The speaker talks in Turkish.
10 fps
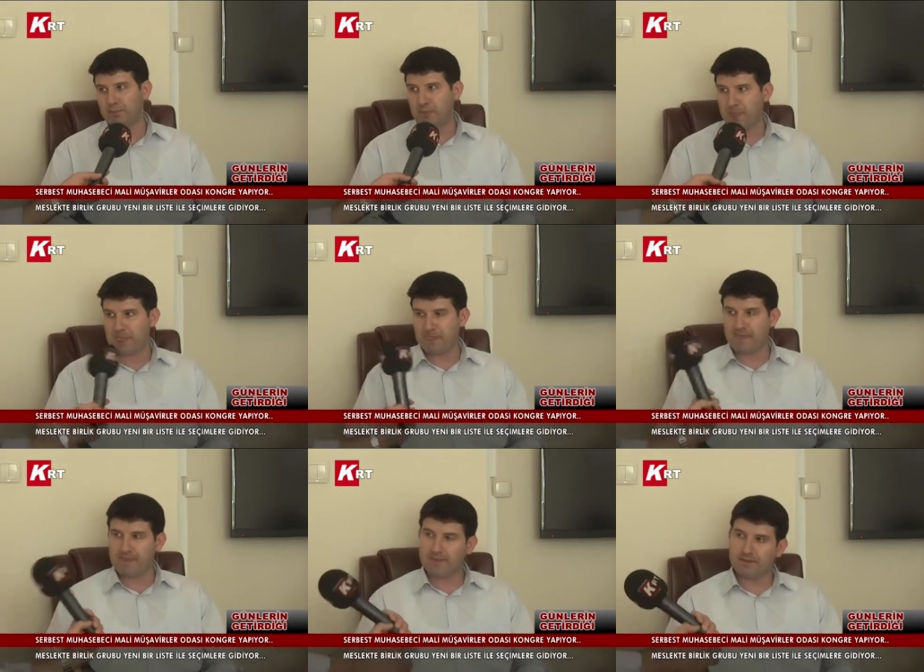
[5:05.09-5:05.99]
Evet.
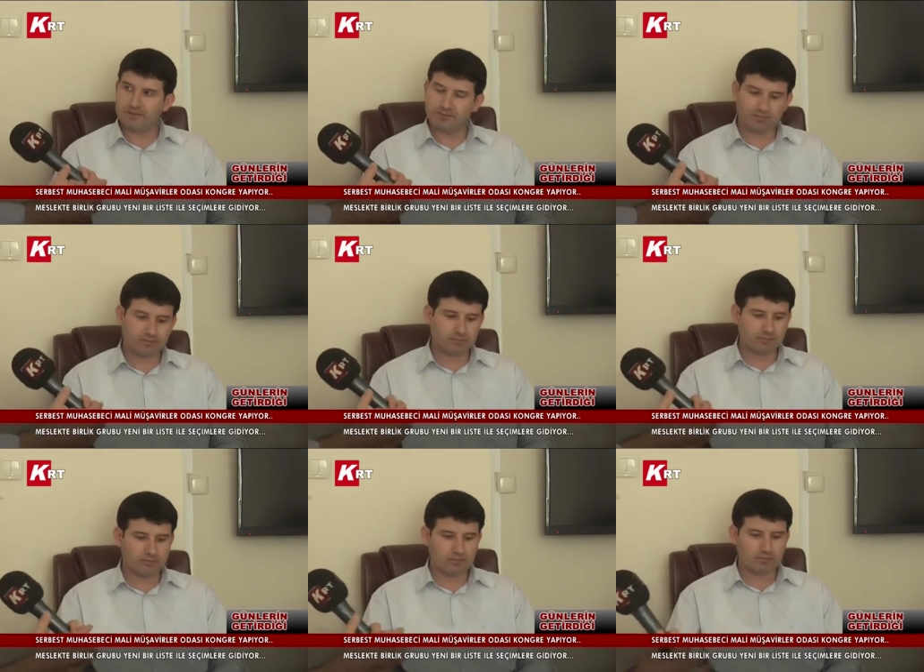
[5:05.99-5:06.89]
Peki
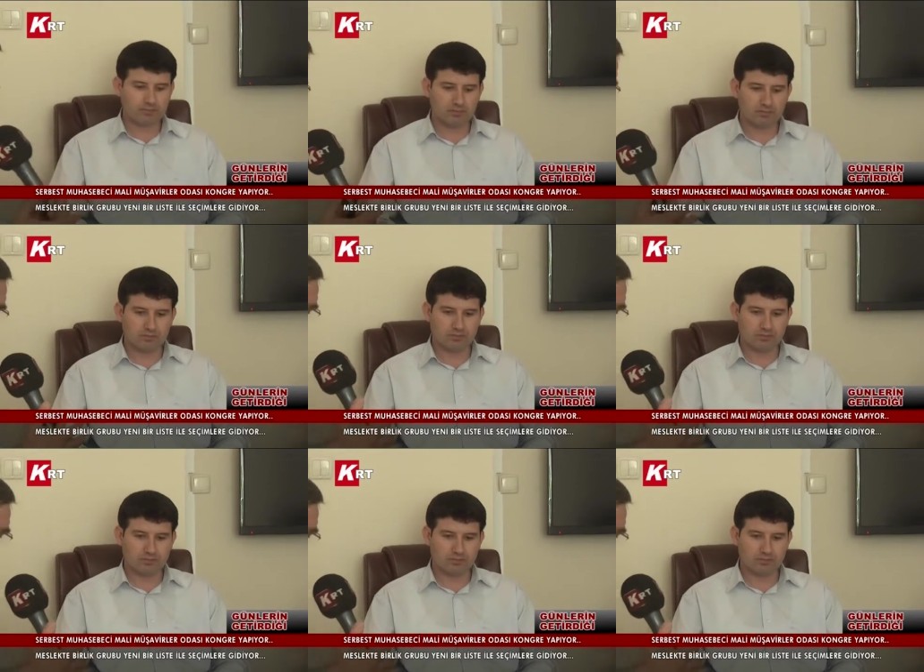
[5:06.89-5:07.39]
e, siz